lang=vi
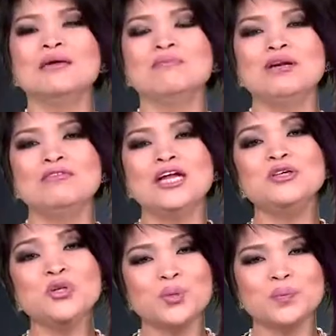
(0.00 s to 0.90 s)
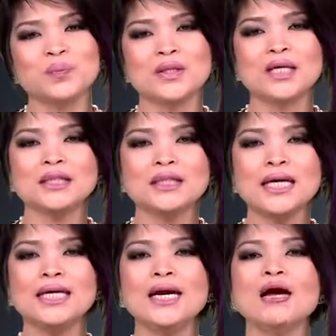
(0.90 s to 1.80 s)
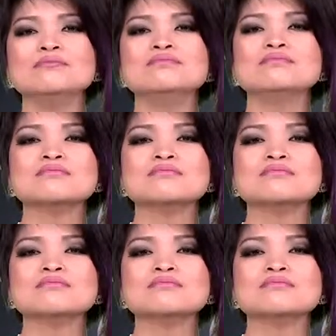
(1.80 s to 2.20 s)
mình nên dùng những cái um,